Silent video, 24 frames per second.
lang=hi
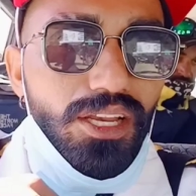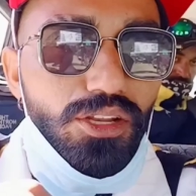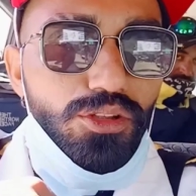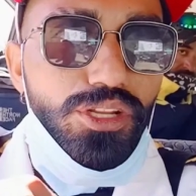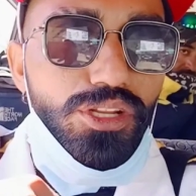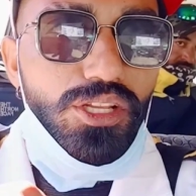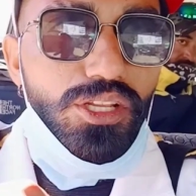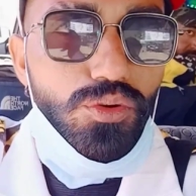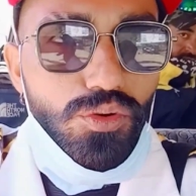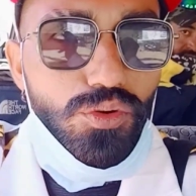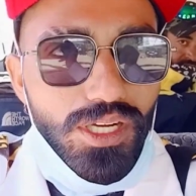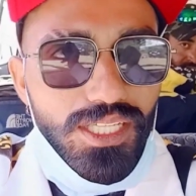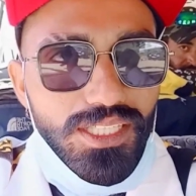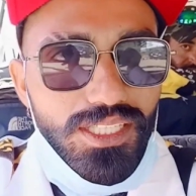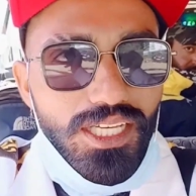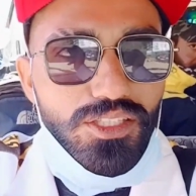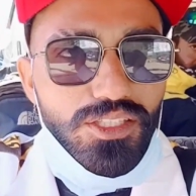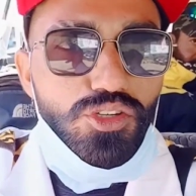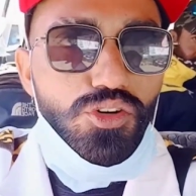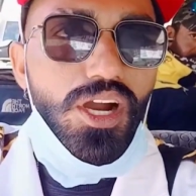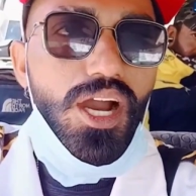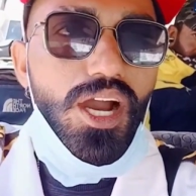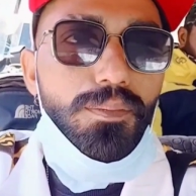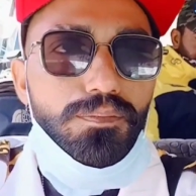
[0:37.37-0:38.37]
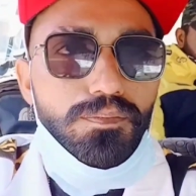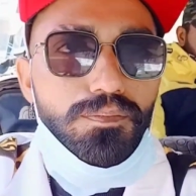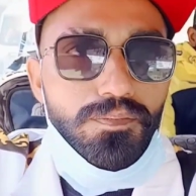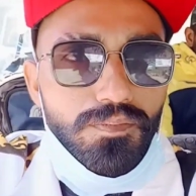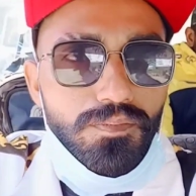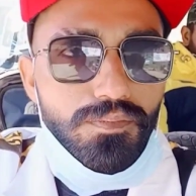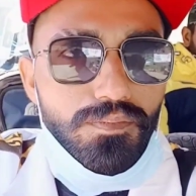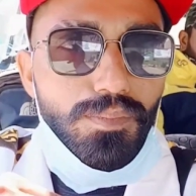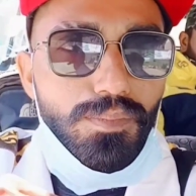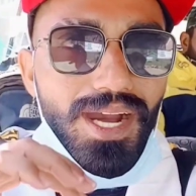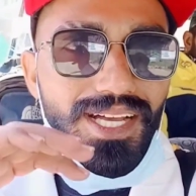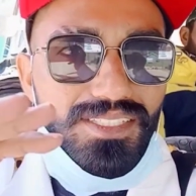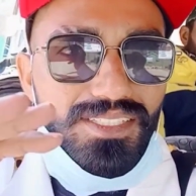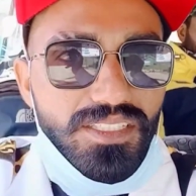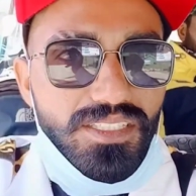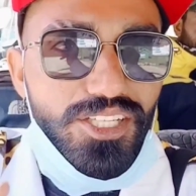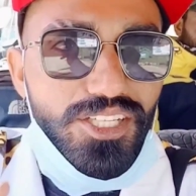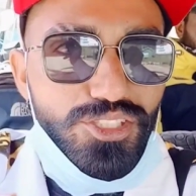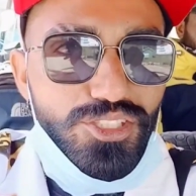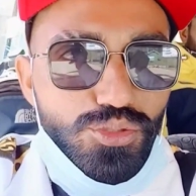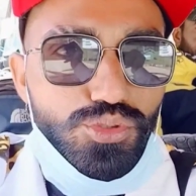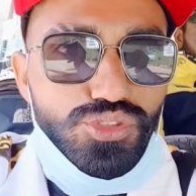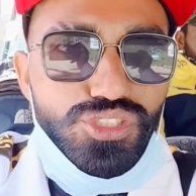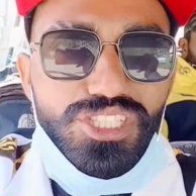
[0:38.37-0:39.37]
ने रोका था तो आप मास्क का
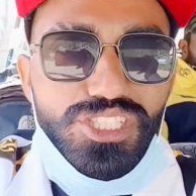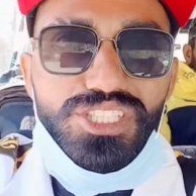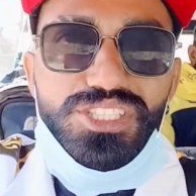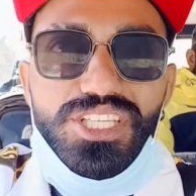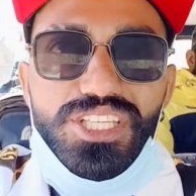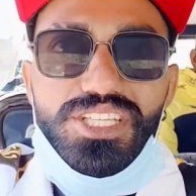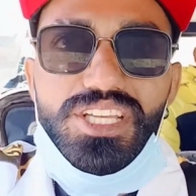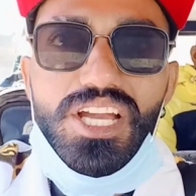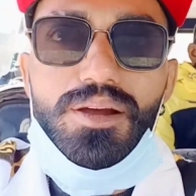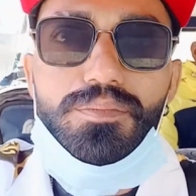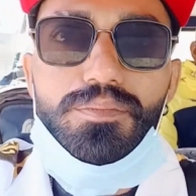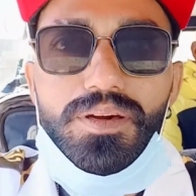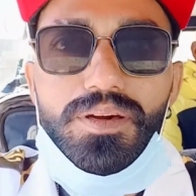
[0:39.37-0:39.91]
यूज़ कीजिए यहाँ पर